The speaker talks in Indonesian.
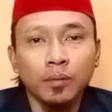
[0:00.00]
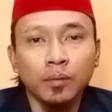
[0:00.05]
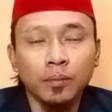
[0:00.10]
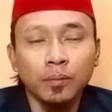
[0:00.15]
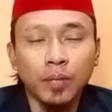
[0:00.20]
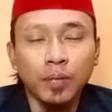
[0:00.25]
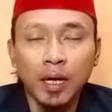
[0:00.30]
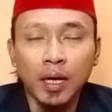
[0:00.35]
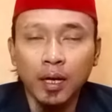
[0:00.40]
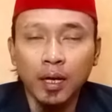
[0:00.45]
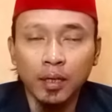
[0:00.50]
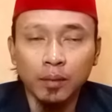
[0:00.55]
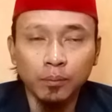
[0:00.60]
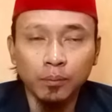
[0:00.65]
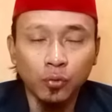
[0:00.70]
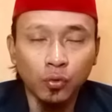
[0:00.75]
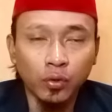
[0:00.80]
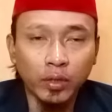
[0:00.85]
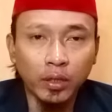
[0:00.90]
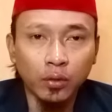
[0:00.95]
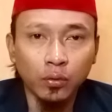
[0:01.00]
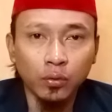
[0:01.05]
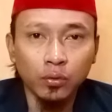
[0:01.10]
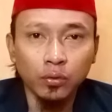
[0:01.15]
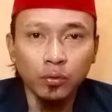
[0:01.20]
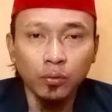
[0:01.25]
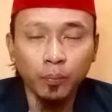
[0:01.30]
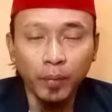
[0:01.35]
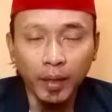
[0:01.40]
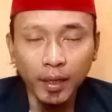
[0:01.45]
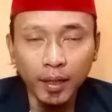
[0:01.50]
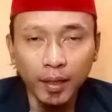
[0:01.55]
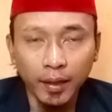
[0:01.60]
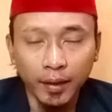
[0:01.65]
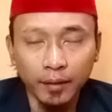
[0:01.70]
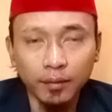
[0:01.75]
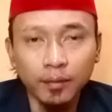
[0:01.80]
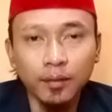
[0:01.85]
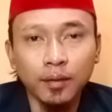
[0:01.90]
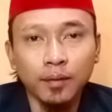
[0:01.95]
bahkan mungkin untuk
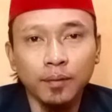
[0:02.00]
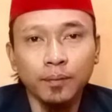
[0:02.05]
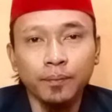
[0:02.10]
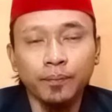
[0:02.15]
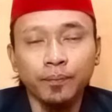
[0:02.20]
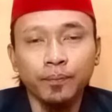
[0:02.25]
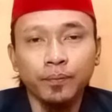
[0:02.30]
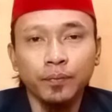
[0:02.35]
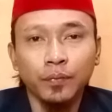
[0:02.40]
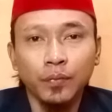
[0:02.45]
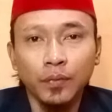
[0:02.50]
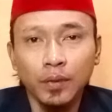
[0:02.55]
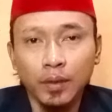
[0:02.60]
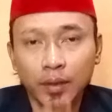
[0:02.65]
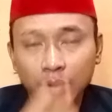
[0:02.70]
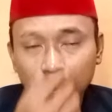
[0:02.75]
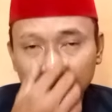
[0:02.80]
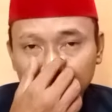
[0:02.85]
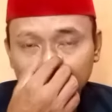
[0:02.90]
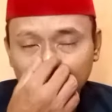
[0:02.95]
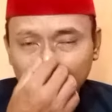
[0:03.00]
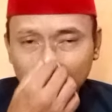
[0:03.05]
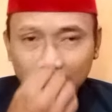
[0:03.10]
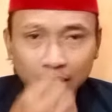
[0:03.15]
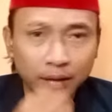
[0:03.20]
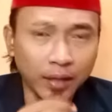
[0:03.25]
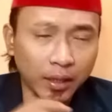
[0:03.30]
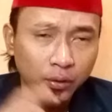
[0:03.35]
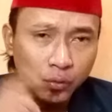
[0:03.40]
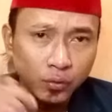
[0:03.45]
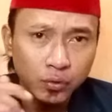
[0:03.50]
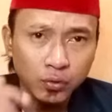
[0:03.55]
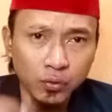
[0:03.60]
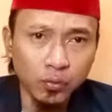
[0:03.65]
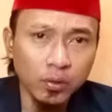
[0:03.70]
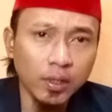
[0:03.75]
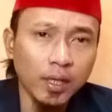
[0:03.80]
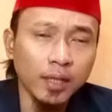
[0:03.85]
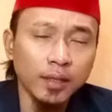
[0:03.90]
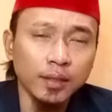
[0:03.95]
pelet yang kita
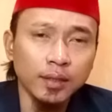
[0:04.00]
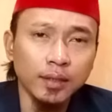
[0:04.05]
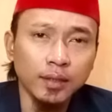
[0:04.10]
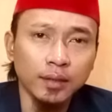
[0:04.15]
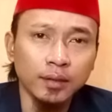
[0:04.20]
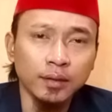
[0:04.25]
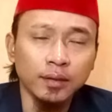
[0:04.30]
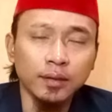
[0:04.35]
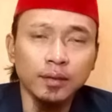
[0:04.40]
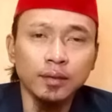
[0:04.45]
tujukan ke